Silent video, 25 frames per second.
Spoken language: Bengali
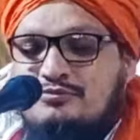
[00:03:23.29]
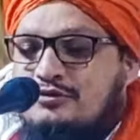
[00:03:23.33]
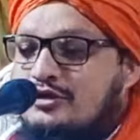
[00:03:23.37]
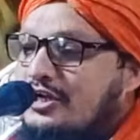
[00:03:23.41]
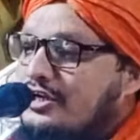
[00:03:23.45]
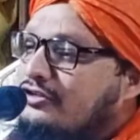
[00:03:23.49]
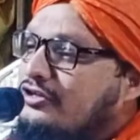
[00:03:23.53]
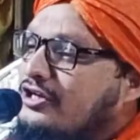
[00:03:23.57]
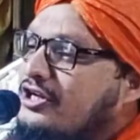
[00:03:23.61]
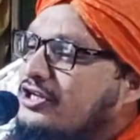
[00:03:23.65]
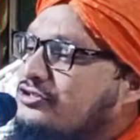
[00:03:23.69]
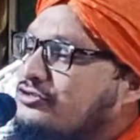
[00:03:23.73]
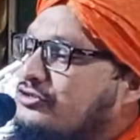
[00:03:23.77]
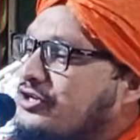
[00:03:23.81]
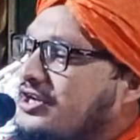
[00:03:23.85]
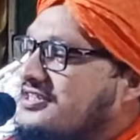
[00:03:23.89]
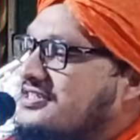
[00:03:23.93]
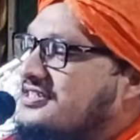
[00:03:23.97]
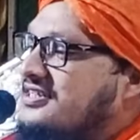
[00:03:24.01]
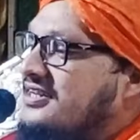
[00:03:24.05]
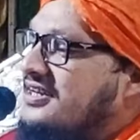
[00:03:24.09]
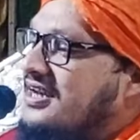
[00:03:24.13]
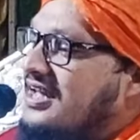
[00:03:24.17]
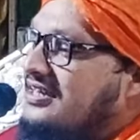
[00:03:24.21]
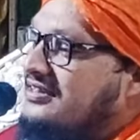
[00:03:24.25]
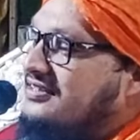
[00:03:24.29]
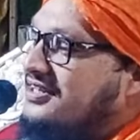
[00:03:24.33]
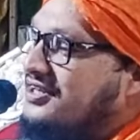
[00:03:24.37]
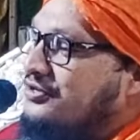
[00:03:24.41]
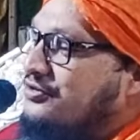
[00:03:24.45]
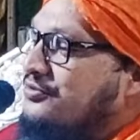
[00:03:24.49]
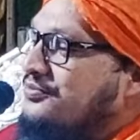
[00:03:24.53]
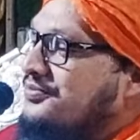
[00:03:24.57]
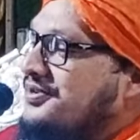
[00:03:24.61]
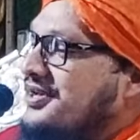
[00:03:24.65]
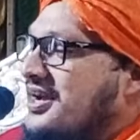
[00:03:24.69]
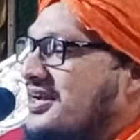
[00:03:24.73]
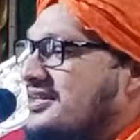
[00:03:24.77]
বলে টলে চলে এসছেন রাত্রে
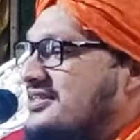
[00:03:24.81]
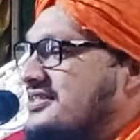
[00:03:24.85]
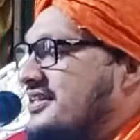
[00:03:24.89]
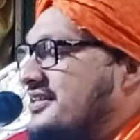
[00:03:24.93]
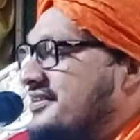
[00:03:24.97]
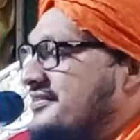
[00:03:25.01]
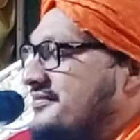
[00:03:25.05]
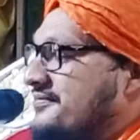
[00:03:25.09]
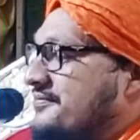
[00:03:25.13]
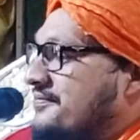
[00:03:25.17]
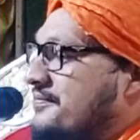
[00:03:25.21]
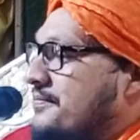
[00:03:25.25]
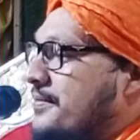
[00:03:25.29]
ঘুমিয়ে আছেন